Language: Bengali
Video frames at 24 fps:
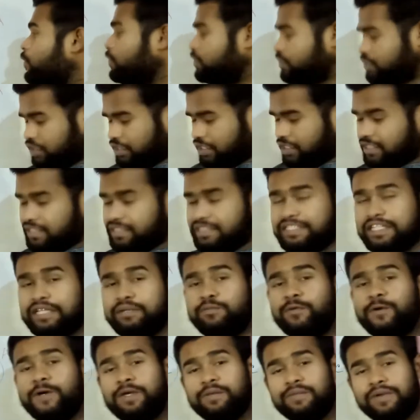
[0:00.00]
মোট
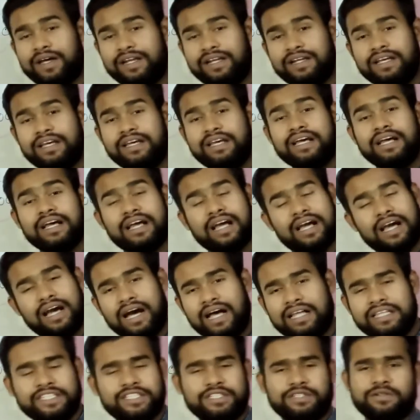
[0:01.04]
যে পরিমাণ
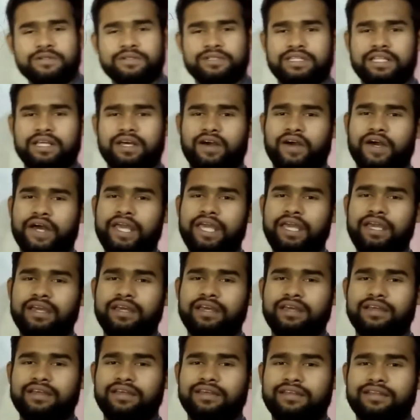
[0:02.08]
কাজ করতে
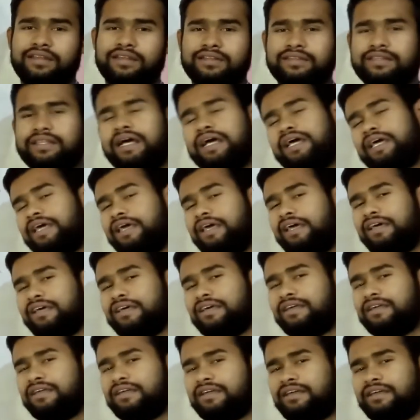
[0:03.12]
হয় তাকে